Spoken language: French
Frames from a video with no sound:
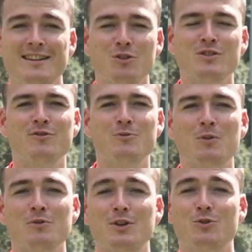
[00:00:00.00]
les reliefs du
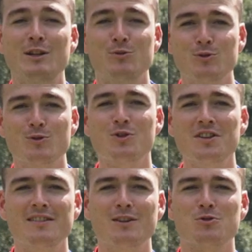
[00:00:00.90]
ballon et que les deux se
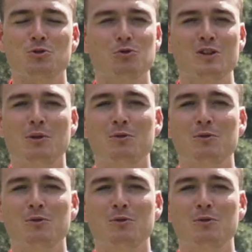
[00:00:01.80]
connectaient quand je conduisais le